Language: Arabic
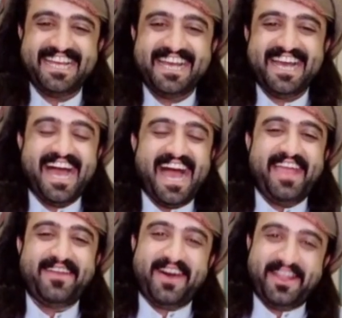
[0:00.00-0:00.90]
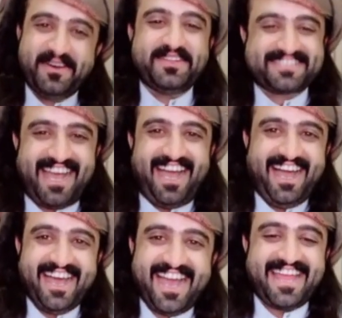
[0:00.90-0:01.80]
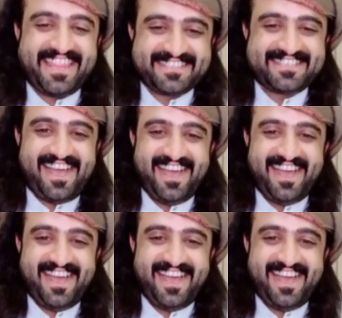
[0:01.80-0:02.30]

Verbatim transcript: نون ايوه نون صح هكذا صح